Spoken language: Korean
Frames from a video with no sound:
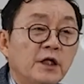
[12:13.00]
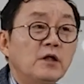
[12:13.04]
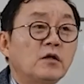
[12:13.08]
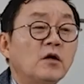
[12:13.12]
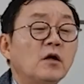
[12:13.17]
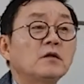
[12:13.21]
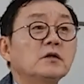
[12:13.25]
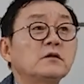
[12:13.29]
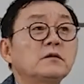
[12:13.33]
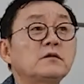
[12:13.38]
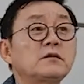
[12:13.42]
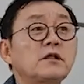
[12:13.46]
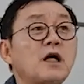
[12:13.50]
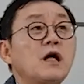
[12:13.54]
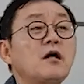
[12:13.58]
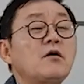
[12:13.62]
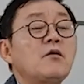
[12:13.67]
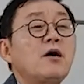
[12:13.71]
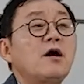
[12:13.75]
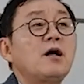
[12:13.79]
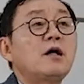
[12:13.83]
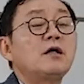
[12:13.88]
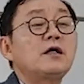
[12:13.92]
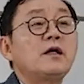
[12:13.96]
이런
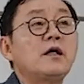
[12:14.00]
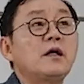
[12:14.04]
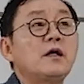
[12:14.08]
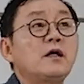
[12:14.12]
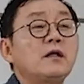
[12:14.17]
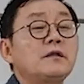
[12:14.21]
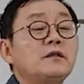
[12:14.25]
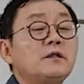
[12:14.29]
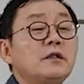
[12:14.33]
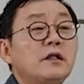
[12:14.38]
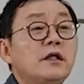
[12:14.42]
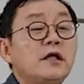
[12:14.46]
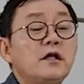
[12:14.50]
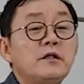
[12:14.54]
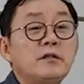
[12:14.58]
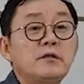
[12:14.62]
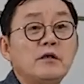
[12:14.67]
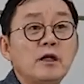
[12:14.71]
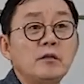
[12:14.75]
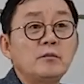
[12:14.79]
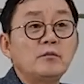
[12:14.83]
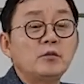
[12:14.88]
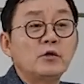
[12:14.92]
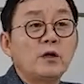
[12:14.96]

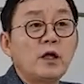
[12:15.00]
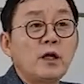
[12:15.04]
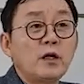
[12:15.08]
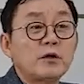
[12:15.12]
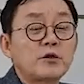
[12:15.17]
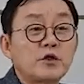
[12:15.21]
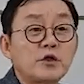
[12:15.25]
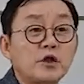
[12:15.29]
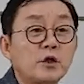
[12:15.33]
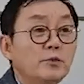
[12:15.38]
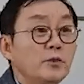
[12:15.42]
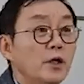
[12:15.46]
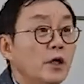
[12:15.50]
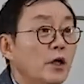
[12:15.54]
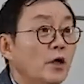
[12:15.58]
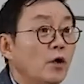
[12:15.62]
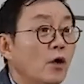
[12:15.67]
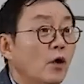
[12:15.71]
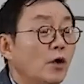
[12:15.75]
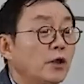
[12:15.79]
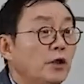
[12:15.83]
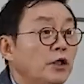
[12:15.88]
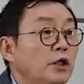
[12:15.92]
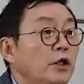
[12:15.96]
상황이기 때문에 지금
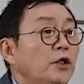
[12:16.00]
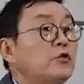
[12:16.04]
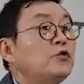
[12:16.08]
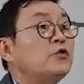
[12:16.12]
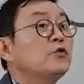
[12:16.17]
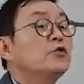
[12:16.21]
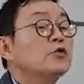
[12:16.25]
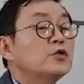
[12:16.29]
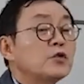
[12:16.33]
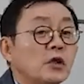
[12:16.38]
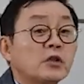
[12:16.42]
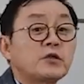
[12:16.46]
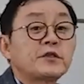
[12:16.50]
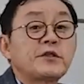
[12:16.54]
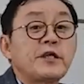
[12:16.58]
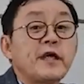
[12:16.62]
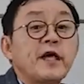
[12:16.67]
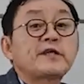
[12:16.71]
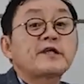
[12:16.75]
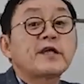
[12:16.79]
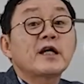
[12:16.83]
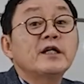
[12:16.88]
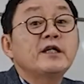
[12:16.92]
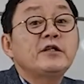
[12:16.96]
이준석
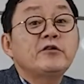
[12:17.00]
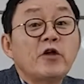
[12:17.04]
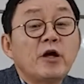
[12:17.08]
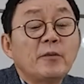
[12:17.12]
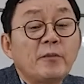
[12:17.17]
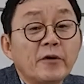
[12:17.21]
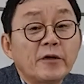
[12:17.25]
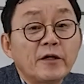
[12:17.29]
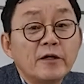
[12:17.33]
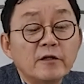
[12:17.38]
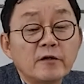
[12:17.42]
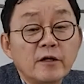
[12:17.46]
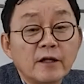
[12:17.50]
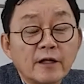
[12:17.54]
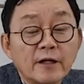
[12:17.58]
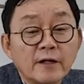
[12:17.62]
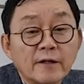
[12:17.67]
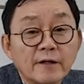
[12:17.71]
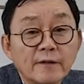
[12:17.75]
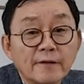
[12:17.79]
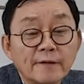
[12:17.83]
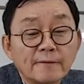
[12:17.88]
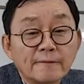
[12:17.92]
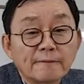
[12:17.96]
세상이 돼버린
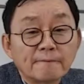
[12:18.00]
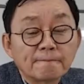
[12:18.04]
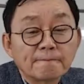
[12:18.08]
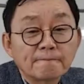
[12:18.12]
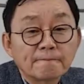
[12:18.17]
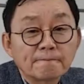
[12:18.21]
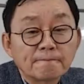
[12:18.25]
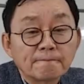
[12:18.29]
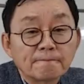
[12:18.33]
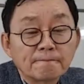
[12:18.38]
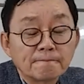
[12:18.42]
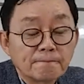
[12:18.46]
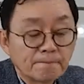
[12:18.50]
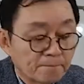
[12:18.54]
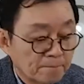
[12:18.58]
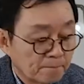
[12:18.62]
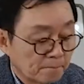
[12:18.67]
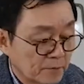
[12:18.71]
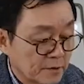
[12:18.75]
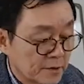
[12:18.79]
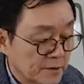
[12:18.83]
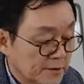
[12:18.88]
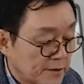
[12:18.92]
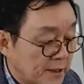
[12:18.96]
거야.
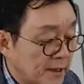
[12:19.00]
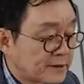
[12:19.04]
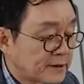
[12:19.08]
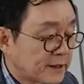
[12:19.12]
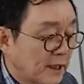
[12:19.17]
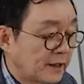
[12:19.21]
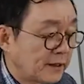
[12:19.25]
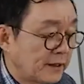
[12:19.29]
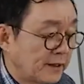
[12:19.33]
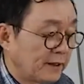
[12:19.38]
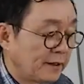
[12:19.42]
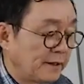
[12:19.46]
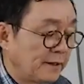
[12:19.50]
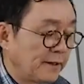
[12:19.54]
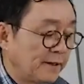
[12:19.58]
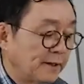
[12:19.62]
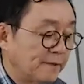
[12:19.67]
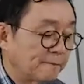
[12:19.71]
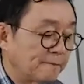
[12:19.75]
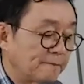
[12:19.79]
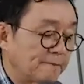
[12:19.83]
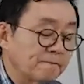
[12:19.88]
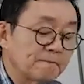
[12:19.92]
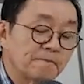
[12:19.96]

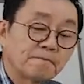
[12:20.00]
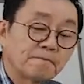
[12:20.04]
세상이.